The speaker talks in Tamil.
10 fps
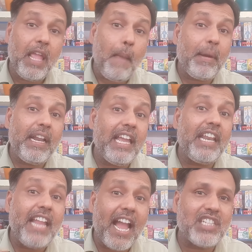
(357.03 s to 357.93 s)
இப்படியே
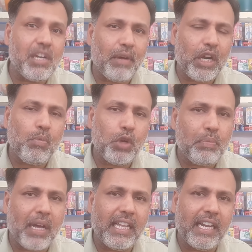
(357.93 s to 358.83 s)
ரியாக்ஷன் பண்ணும்போது
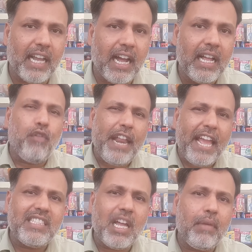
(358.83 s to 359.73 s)
பார்த்தீங்கன்னா ஃபார்
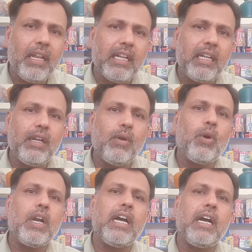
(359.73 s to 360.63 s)
எக்ஸாம்பிளுக்கு
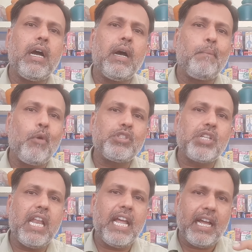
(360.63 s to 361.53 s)
உங்கள்
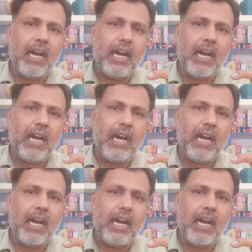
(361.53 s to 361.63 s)
போஸ்ட்டில்